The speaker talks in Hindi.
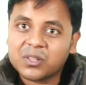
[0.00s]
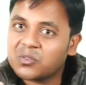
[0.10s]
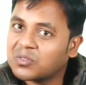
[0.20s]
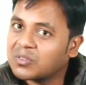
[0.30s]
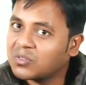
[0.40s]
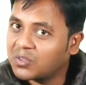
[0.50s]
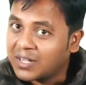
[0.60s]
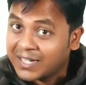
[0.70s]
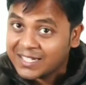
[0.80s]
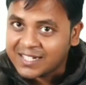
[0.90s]
तो
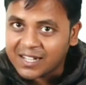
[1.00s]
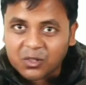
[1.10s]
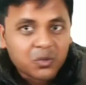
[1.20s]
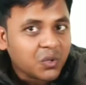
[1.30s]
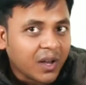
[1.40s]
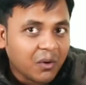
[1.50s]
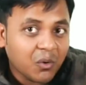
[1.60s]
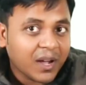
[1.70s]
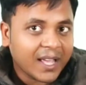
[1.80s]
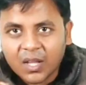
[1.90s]
डिजिटल तो थोड़ा
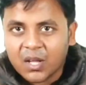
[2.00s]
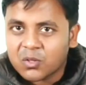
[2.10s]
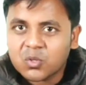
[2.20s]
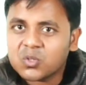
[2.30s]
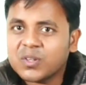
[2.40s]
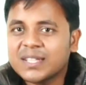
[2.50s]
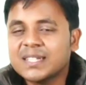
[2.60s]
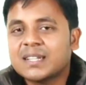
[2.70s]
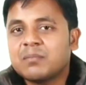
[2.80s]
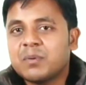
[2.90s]
होगा ही तो दोस्तों यह
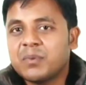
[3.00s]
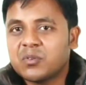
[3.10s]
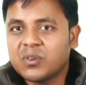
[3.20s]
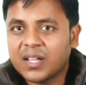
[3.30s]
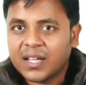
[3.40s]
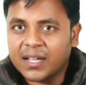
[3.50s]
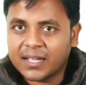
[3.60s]
सिस्टम बिल्कुल